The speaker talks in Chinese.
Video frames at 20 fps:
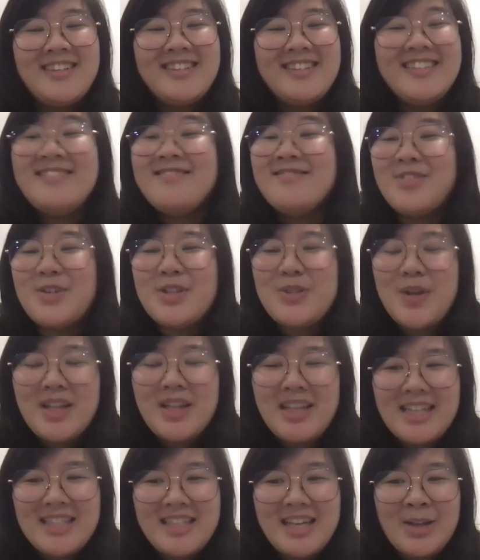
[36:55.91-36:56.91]
嗯，我希
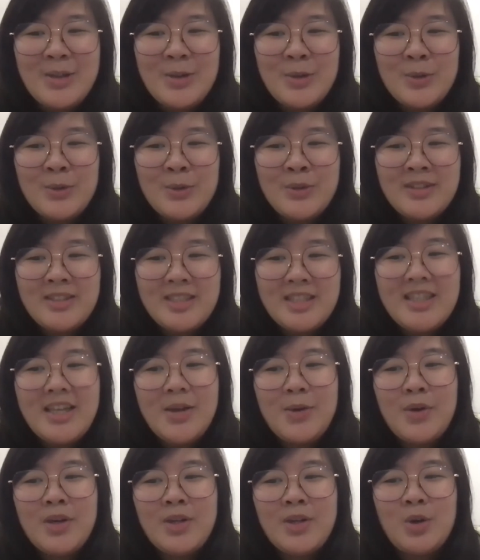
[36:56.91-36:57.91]
望大家都今
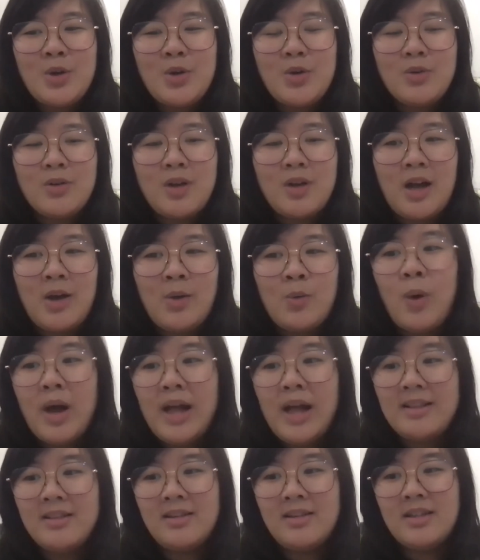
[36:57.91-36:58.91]
天会从
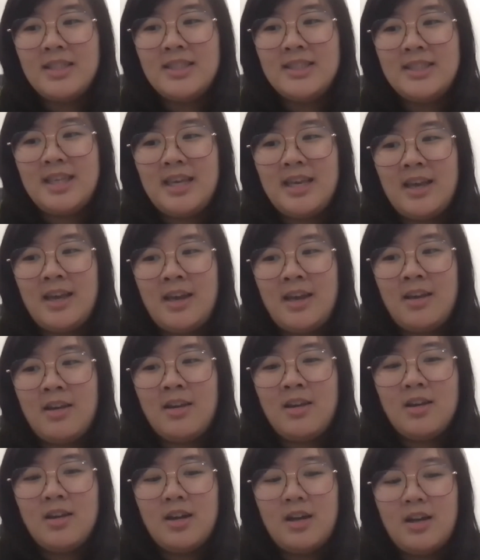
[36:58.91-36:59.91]
One 的一些
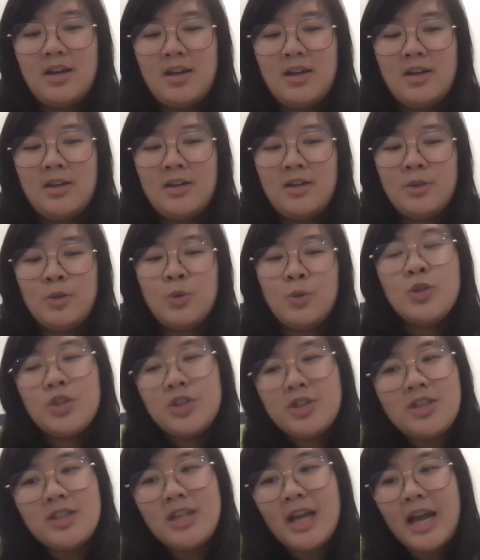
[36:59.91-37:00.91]
故
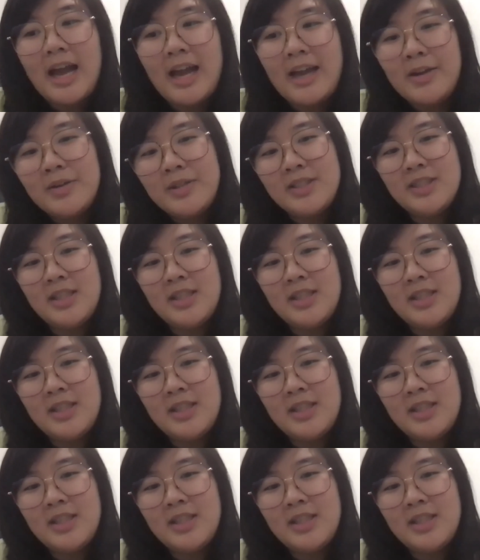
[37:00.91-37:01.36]
事啊，还有一